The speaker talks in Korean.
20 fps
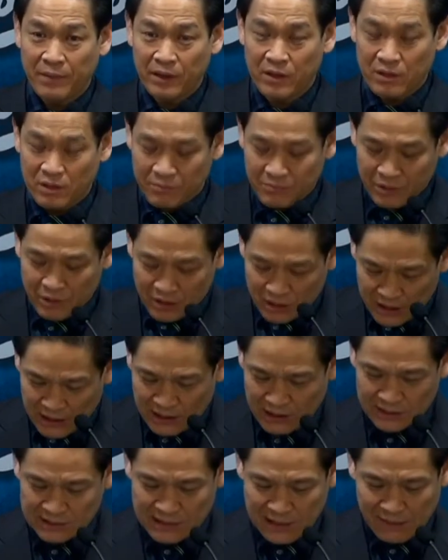800여
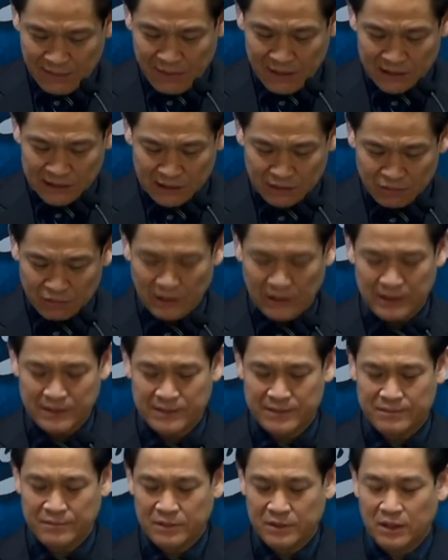명의
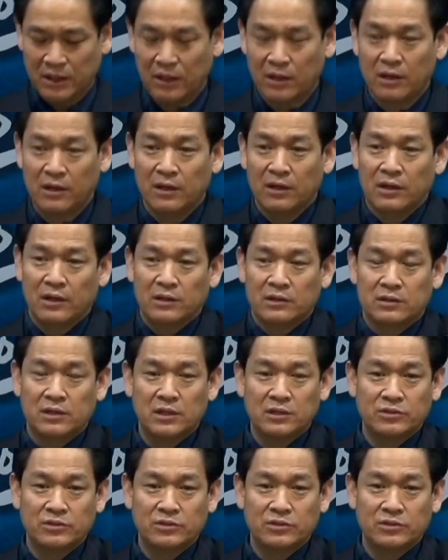사망자도 나왔습니다.